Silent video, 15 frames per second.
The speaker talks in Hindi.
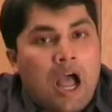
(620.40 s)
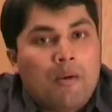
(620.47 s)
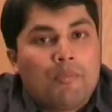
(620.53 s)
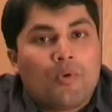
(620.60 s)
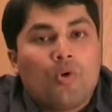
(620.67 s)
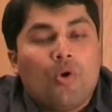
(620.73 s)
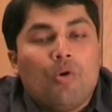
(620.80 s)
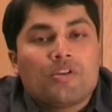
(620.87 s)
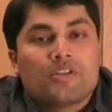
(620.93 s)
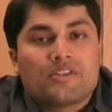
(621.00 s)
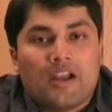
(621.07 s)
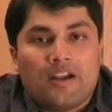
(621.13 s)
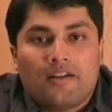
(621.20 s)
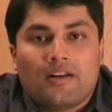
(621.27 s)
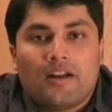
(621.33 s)
आपको
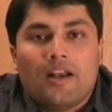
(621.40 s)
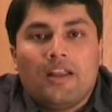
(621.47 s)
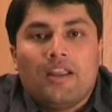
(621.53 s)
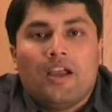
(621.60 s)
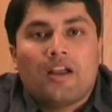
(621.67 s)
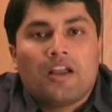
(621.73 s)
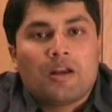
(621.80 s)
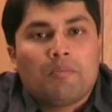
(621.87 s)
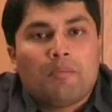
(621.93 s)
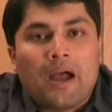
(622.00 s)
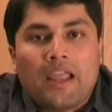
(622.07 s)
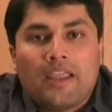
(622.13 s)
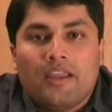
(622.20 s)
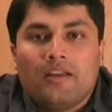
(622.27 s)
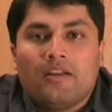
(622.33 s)
सेंट्रली अगर
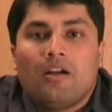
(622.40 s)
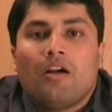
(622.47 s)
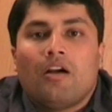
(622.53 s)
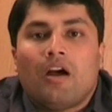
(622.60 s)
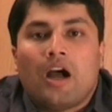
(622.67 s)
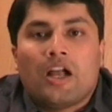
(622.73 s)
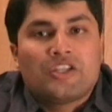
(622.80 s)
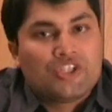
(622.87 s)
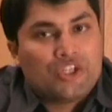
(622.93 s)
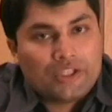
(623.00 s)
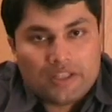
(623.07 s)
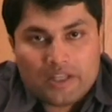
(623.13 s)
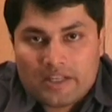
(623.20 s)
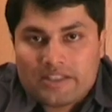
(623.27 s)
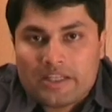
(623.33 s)
बाइंग अच्छी
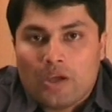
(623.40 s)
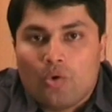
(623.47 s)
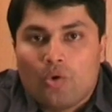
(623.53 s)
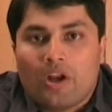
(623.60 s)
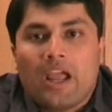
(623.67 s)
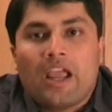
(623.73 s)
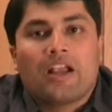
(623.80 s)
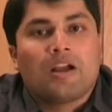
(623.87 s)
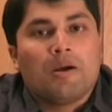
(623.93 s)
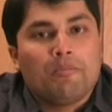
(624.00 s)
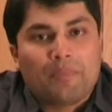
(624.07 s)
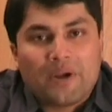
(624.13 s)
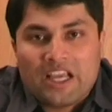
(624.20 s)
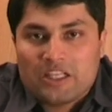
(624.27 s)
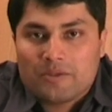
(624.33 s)
तरह से हो रहा है कम
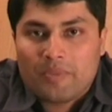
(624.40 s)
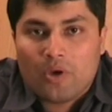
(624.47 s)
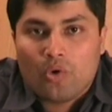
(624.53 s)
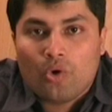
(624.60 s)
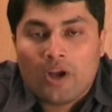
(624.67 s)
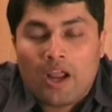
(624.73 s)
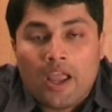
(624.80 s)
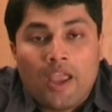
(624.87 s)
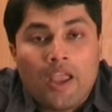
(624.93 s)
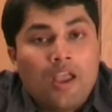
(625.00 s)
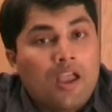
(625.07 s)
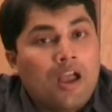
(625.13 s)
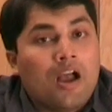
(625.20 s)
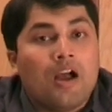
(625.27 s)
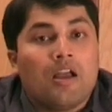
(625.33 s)
प्राइस पे हो रहा
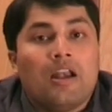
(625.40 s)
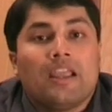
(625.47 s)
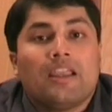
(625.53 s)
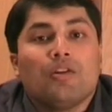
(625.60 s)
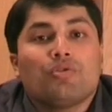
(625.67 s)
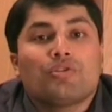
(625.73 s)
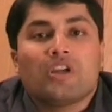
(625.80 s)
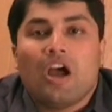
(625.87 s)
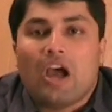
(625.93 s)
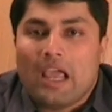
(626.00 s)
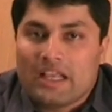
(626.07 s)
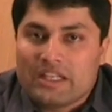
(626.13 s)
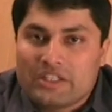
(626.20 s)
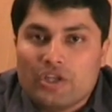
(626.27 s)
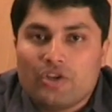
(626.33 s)
है लेकिन उसका
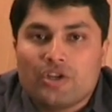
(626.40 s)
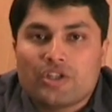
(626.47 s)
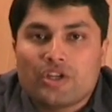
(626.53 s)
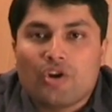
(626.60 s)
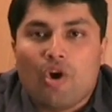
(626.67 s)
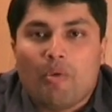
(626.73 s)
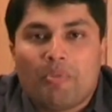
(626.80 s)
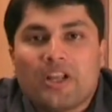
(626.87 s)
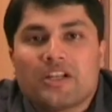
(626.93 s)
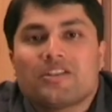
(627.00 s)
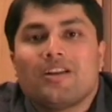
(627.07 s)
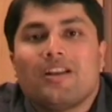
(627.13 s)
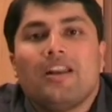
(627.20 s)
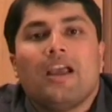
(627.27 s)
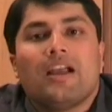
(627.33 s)
एग्जीक्यूशन
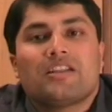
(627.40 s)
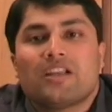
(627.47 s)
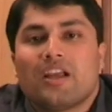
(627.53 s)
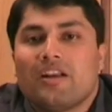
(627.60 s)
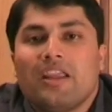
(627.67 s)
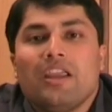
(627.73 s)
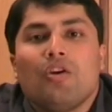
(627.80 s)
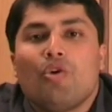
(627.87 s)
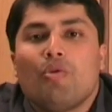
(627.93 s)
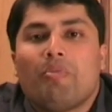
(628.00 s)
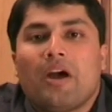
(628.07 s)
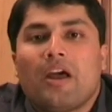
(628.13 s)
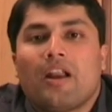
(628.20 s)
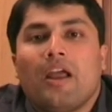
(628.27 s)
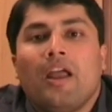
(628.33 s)
ऑपरेशनली अच्छा नहीं हो
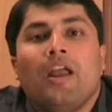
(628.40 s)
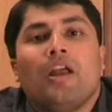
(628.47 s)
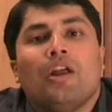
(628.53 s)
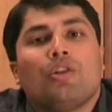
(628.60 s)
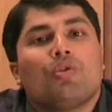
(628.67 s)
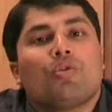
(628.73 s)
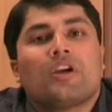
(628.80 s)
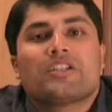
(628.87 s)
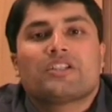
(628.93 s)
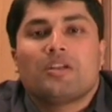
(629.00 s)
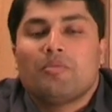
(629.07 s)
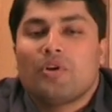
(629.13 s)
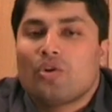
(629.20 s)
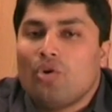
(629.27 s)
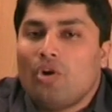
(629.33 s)
पा रहा है तो
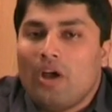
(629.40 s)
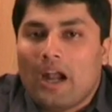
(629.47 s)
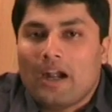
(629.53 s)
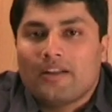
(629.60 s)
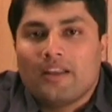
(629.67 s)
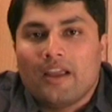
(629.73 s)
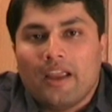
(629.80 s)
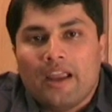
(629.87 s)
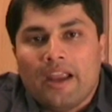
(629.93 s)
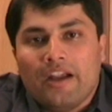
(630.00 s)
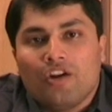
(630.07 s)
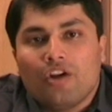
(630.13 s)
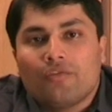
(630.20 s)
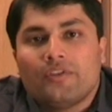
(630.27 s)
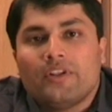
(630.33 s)
कस्टमर को एट द
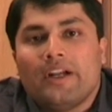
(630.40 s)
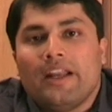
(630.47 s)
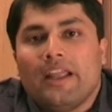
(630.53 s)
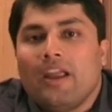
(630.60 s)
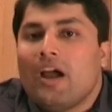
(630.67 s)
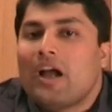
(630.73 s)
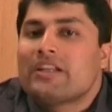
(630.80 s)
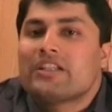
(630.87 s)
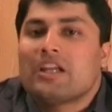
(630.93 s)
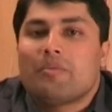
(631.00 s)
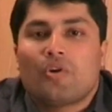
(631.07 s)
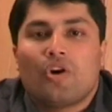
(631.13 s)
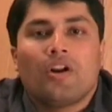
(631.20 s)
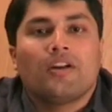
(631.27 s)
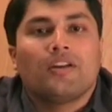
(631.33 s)
एंड ऑफ द डे अच्छा
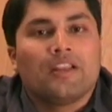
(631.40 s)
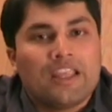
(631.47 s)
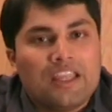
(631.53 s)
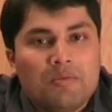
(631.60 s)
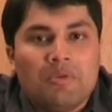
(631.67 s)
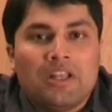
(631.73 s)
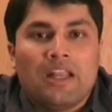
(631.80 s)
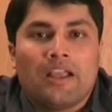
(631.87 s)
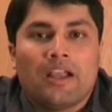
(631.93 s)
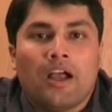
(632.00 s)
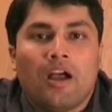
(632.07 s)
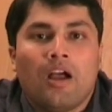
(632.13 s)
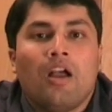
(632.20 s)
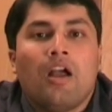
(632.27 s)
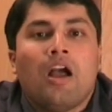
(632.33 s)
प्रोडक्ट नहीं मिलेगा
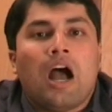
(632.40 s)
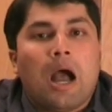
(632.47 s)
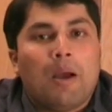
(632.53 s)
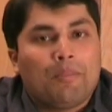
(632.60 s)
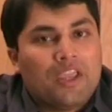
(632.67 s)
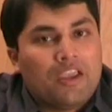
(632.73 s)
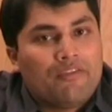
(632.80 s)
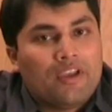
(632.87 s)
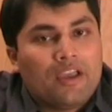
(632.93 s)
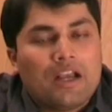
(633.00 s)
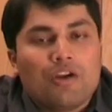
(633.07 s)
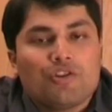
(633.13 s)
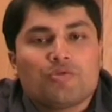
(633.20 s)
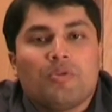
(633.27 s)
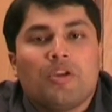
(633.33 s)
आपके वेयर
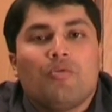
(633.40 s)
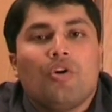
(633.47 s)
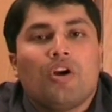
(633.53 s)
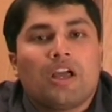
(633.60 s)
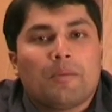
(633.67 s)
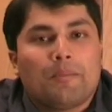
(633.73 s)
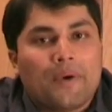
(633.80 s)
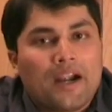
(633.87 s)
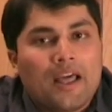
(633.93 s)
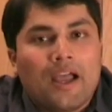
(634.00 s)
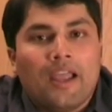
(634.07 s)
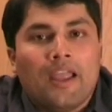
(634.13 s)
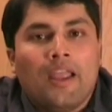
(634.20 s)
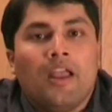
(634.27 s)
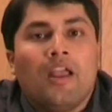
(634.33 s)
हाउस में वो अगर पड़ा
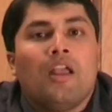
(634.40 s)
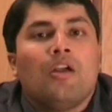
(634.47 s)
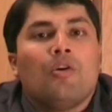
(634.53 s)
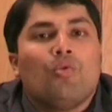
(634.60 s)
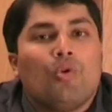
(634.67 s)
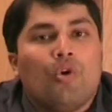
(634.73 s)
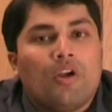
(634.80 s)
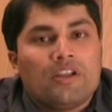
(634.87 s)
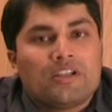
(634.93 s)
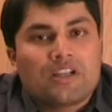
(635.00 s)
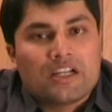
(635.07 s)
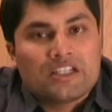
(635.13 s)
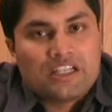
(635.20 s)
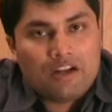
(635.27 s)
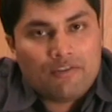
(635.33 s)
है वो
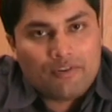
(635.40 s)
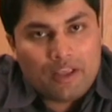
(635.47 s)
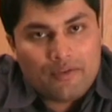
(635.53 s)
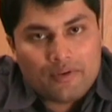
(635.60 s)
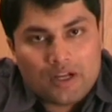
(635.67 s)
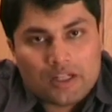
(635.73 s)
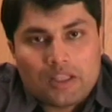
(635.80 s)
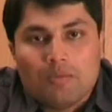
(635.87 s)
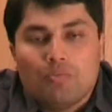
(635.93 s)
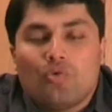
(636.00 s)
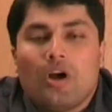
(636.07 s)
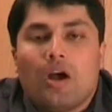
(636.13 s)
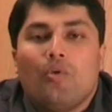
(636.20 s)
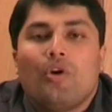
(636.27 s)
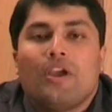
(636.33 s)
इसका शेल्फ लाइफ खत्म
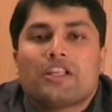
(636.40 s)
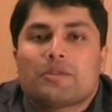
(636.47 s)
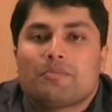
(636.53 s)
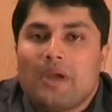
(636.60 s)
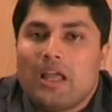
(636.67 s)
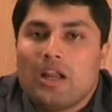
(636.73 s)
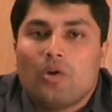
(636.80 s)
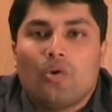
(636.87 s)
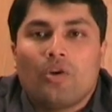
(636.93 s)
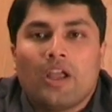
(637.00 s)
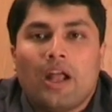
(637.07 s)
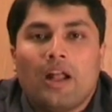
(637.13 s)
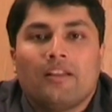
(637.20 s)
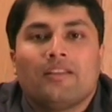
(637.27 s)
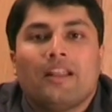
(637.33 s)
हुआ वो एक्सपायर हो
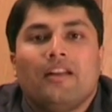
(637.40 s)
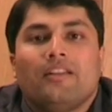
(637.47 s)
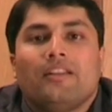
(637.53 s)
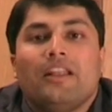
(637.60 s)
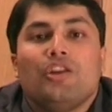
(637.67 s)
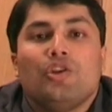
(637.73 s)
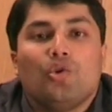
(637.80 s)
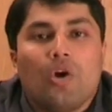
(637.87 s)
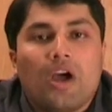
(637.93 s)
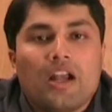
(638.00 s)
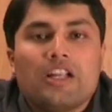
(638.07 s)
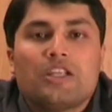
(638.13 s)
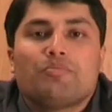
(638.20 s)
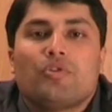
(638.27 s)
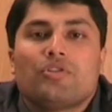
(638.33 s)
गया देन यू आर
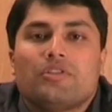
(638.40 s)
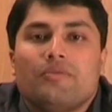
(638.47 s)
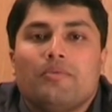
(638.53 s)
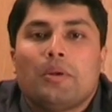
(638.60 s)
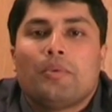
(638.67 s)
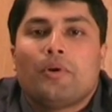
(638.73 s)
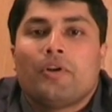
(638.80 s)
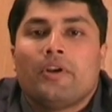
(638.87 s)
रिस्पॉन्सिबल फॉर